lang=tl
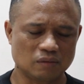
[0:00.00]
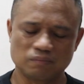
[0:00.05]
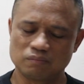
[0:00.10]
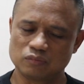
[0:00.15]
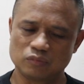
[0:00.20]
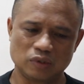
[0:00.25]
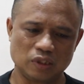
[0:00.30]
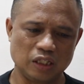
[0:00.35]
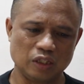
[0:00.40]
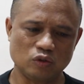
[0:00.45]

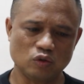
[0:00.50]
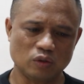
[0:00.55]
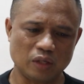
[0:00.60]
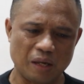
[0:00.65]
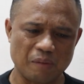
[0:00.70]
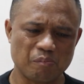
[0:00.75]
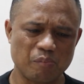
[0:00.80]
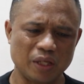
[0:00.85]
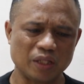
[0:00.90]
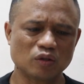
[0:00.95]
Dito na
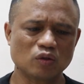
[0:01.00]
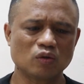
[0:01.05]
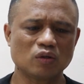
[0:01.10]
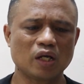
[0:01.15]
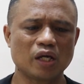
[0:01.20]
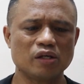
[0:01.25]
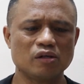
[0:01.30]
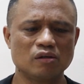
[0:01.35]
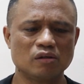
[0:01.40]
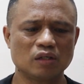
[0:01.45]
imbento
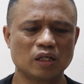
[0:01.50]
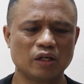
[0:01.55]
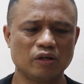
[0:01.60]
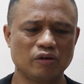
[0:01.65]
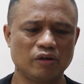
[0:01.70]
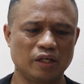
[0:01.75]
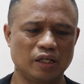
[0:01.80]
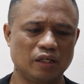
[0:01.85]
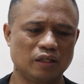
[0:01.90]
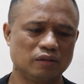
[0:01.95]
na yung
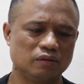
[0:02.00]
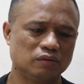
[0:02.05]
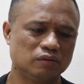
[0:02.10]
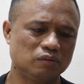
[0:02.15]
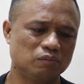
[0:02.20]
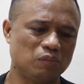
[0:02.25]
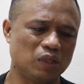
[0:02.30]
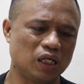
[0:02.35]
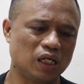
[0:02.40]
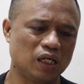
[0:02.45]
ano eh,
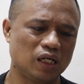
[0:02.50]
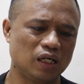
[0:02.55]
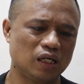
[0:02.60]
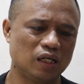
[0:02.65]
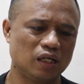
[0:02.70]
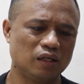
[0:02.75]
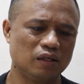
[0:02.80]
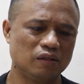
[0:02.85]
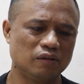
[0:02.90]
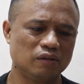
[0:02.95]

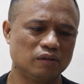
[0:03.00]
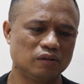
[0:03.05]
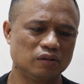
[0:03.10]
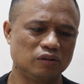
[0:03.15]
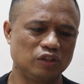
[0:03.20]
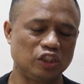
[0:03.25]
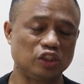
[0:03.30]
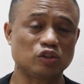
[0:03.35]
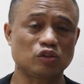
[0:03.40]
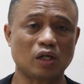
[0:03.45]
mga
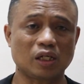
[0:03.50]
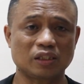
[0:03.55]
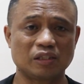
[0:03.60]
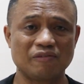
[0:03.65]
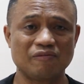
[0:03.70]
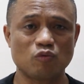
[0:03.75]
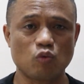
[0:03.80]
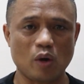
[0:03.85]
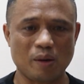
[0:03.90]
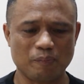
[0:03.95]

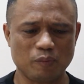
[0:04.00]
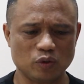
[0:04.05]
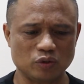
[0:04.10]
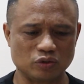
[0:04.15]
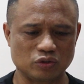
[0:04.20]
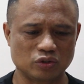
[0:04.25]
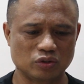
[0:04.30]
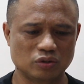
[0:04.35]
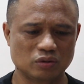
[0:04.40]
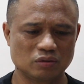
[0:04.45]
destructive
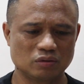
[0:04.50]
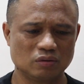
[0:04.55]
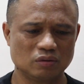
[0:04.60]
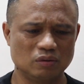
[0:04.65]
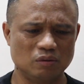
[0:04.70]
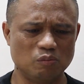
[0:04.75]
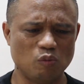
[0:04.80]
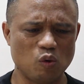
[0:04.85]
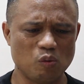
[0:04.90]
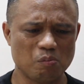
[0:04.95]
weapons.
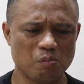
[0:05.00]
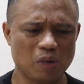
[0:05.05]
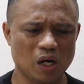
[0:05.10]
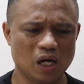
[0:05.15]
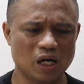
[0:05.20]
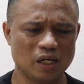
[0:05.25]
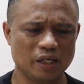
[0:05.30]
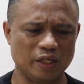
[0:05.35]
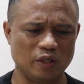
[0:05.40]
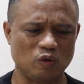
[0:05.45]

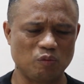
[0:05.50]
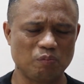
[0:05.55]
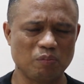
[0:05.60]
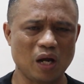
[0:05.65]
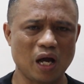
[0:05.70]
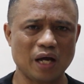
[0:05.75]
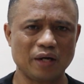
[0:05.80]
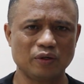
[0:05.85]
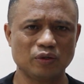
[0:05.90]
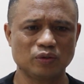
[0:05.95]
Bomba,
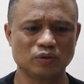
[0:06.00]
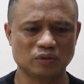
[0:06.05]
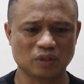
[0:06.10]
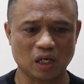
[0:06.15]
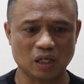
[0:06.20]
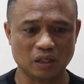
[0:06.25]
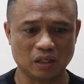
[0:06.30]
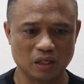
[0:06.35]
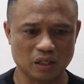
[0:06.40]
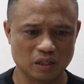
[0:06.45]
eroplano,
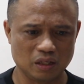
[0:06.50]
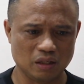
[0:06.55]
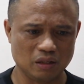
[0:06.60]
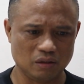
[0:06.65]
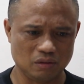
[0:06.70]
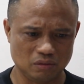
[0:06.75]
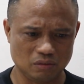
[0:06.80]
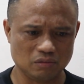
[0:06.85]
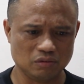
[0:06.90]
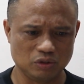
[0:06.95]

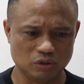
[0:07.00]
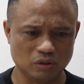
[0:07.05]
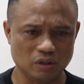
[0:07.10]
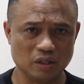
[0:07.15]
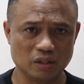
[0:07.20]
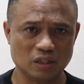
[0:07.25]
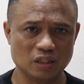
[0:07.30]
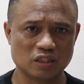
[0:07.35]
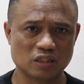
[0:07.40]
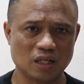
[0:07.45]
tanke.
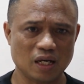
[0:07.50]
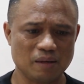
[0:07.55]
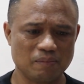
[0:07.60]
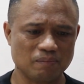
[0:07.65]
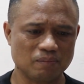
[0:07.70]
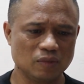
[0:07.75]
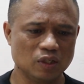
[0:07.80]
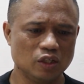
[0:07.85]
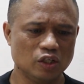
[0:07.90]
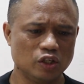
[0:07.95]
During this
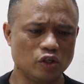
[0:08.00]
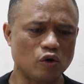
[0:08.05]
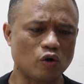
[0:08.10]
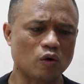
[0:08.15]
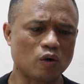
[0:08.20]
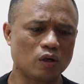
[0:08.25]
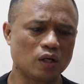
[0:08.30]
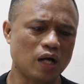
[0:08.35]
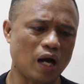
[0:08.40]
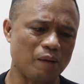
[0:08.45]
time, yung
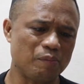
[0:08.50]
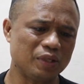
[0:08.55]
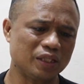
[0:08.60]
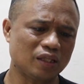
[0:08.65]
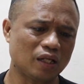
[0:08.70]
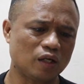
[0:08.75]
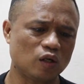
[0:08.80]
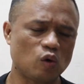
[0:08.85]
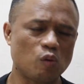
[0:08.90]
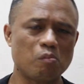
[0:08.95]
gamit
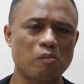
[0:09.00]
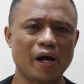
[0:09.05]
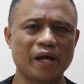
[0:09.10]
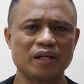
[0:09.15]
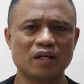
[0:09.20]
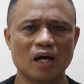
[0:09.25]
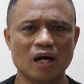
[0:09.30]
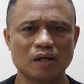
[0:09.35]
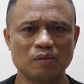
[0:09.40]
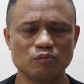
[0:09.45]
ng
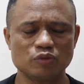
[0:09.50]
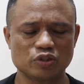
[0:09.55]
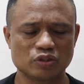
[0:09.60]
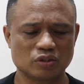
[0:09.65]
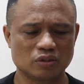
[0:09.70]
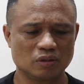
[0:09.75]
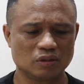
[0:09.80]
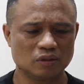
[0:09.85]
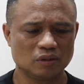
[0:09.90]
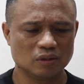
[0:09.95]
combined
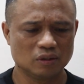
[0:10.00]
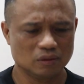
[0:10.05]
arms,